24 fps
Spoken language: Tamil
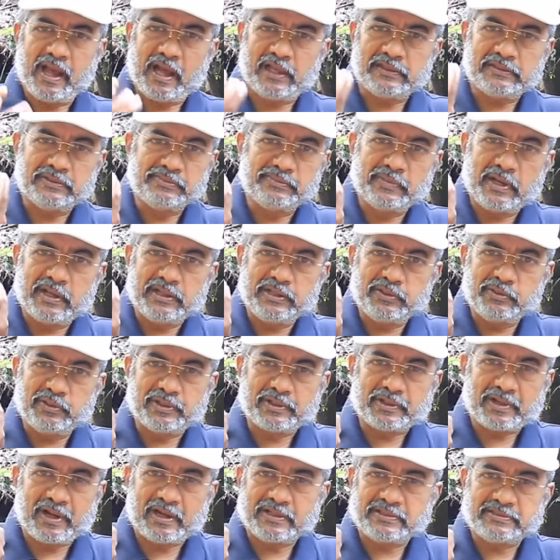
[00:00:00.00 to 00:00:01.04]
அது மாதிரி ஒரு
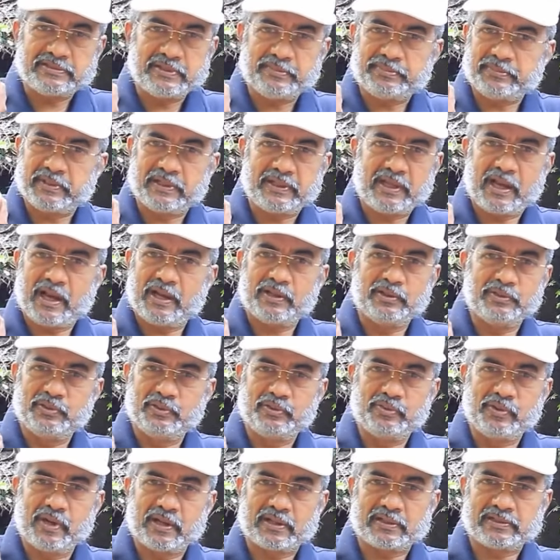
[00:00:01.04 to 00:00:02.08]
கான்செப்டை யாரும்
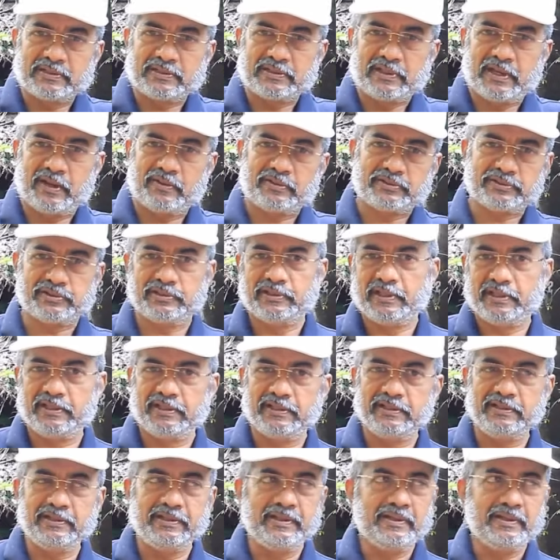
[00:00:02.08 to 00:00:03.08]
உருவாக்குனதில்லை அவர் சொன்னார்